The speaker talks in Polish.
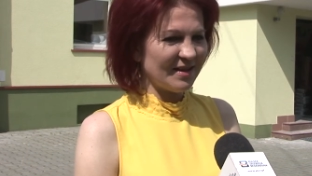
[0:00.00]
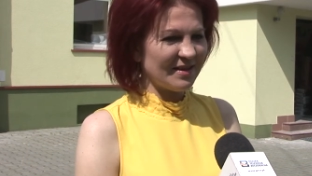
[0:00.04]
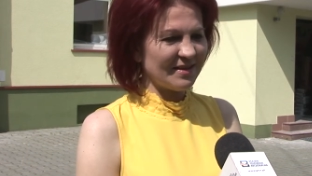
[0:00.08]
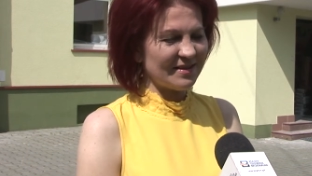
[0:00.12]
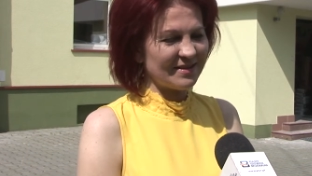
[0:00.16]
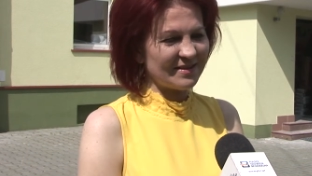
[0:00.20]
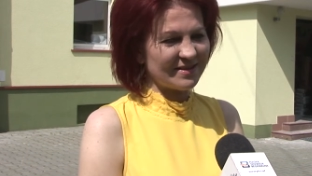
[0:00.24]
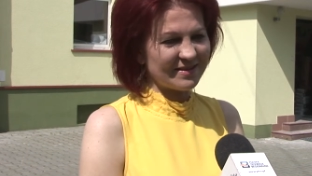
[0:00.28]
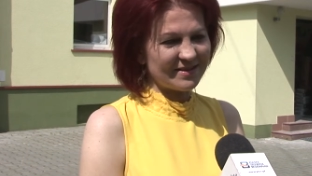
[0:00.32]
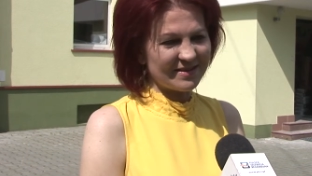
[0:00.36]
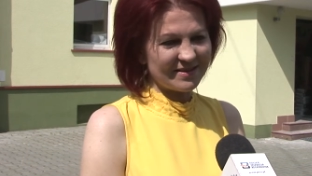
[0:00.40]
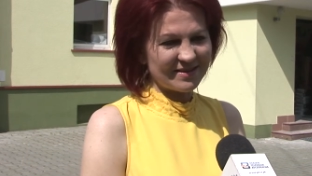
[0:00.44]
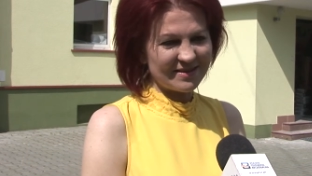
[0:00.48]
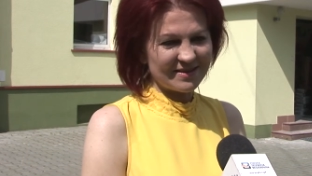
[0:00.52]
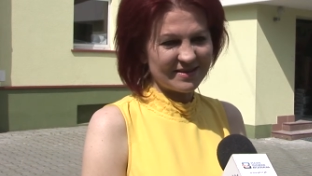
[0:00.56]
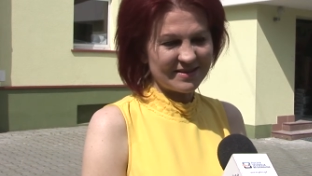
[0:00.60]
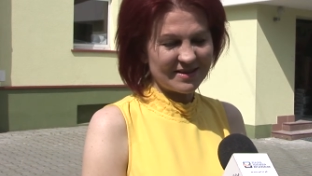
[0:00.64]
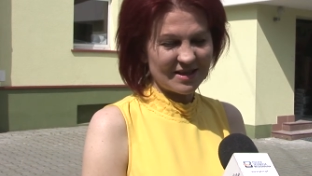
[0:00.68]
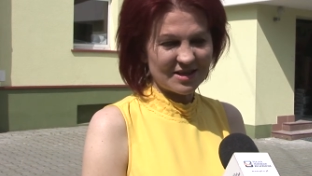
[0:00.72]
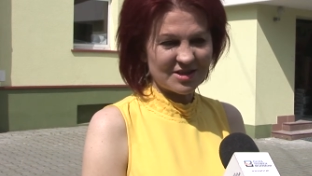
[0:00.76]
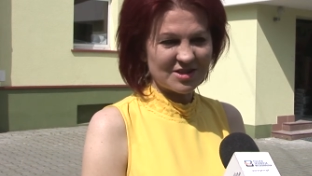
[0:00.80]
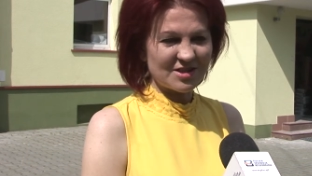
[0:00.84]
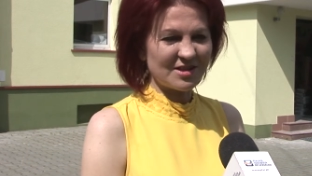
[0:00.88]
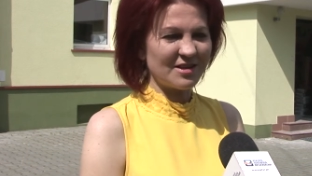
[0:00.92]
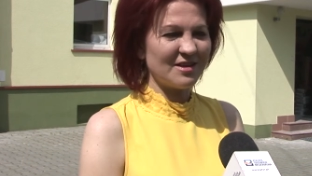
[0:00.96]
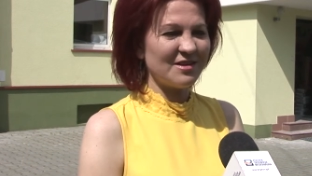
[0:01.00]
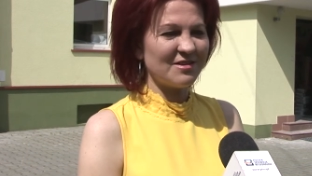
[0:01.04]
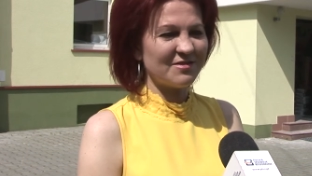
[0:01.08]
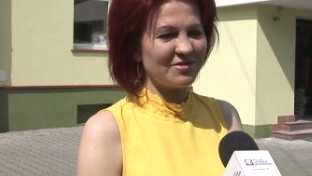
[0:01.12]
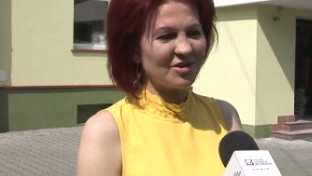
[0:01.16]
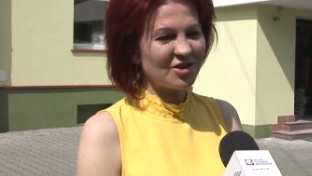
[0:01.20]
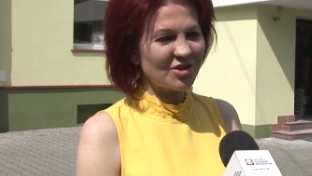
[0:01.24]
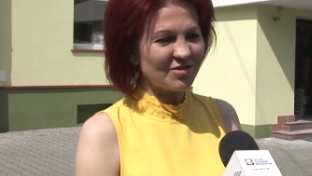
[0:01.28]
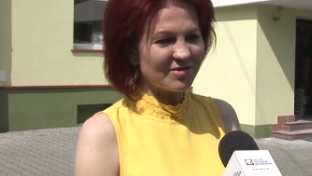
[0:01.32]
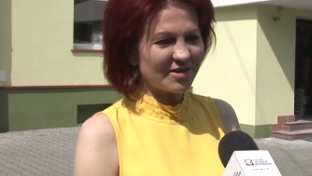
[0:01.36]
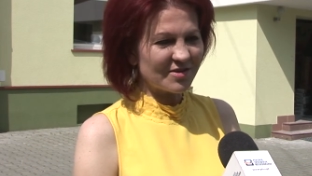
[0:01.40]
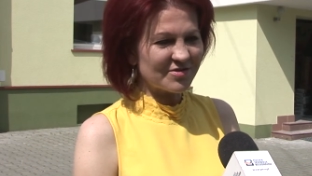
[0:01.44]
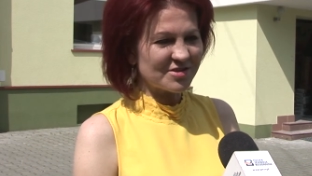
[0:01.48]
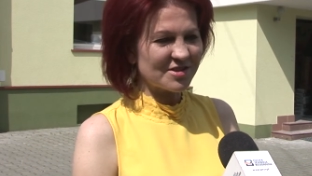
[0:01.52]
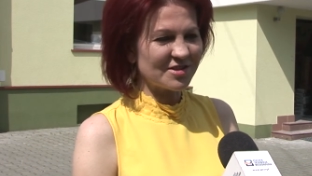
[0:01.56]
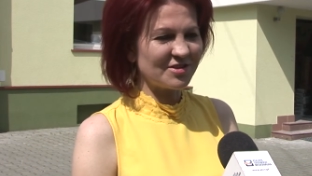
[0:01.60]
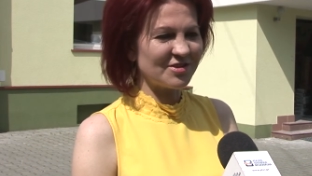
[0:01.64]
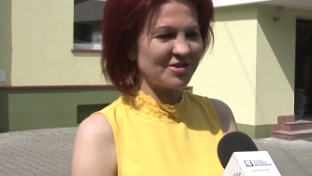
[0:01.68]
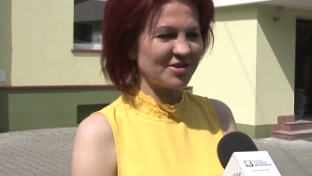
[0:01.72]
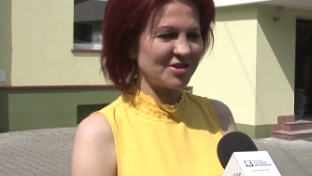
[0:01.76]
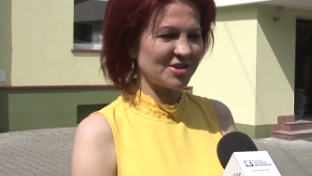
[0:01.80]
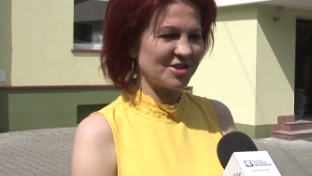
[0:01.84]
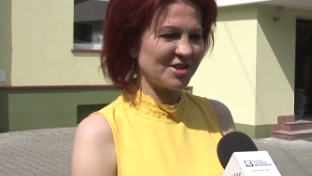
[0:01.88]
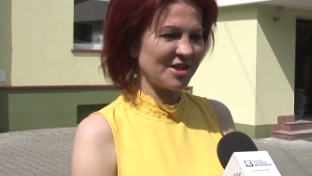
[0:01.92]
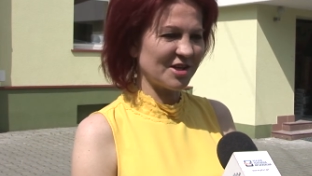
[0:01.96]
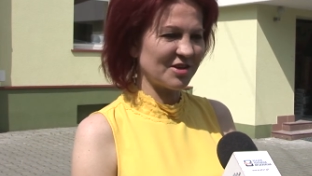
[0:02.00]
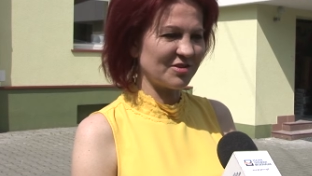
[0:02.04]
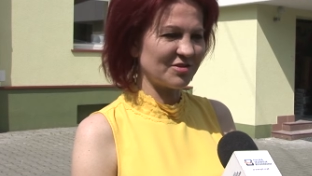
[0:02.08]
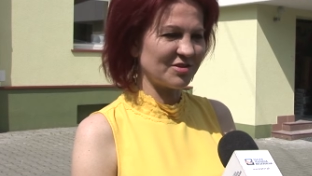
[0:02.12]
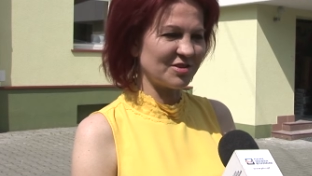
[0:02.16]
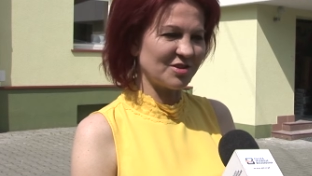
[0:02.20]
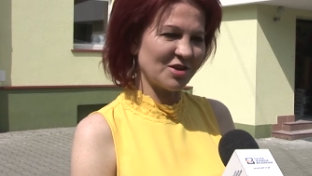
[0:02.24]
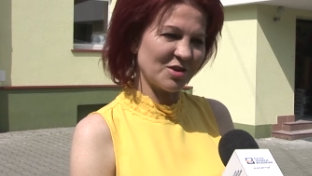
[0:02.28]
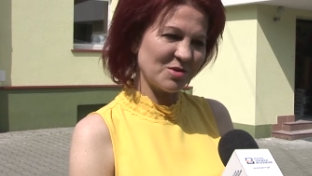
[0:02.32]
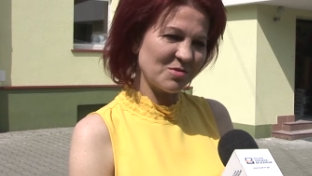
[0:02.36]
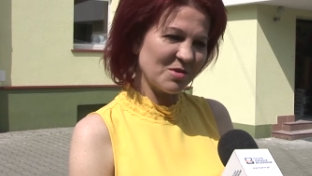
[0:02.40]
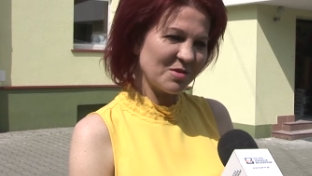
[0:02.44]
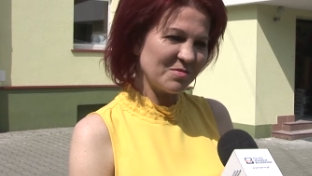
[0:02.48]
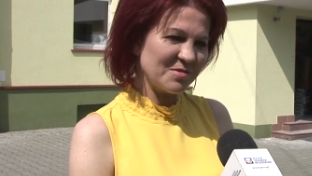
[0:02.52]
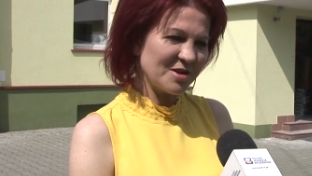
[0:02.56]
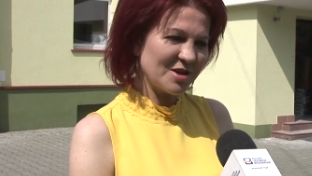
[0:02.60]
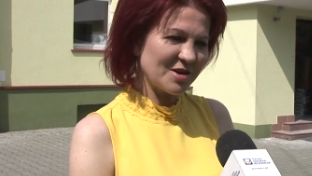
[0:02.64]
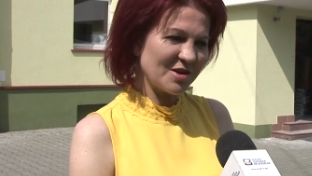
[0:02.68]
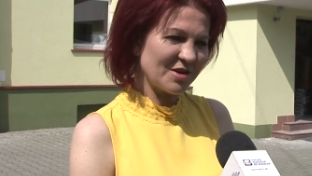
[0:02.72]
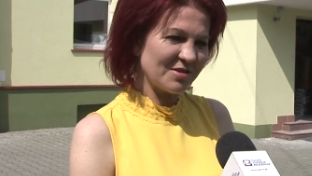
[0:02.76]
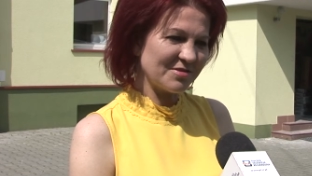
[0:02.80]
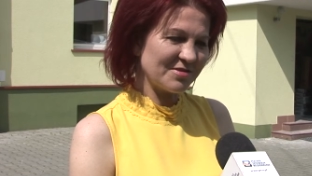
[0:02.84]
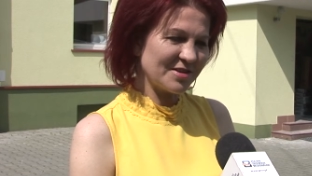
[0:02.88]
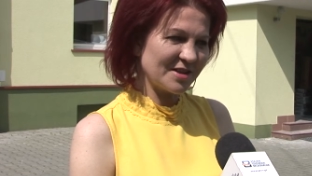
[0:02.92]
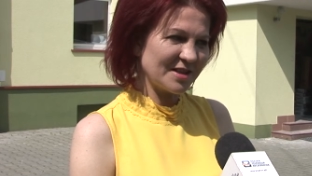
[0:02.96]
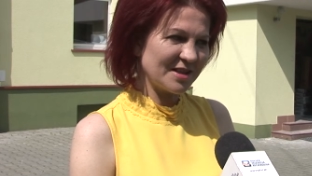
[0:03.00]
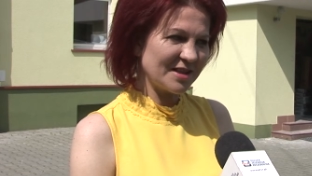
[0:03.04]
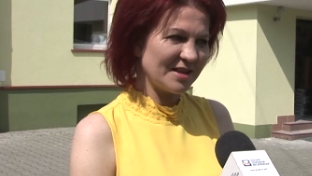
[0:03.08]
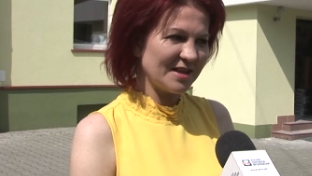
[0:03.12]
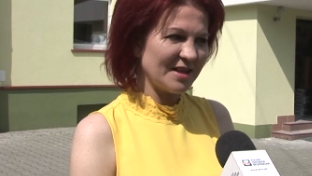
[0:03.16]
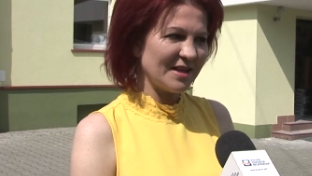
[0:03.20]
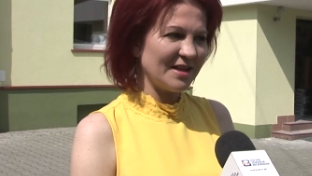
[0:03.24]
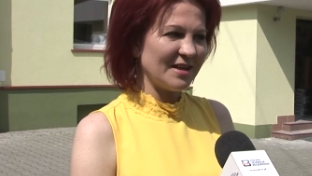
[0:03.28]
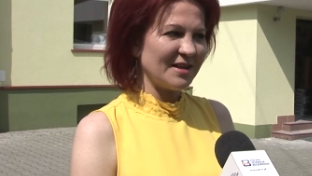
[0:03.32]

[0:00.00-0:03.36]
E, także wychowawcy dojeżdżają do Głobikowej.